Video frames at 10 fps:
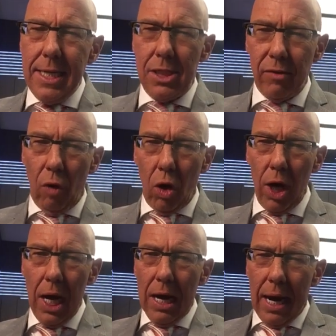diese
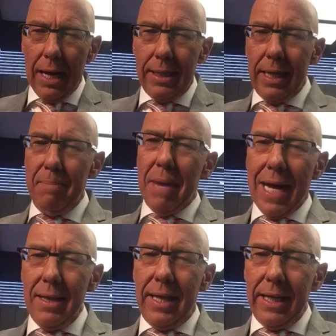Woche halt eben
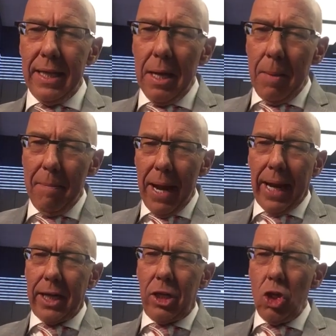an den
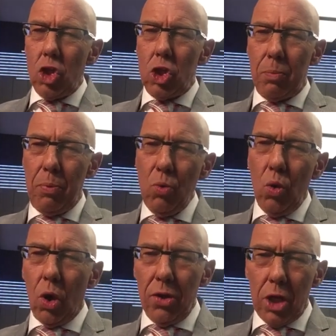Märkten spüren.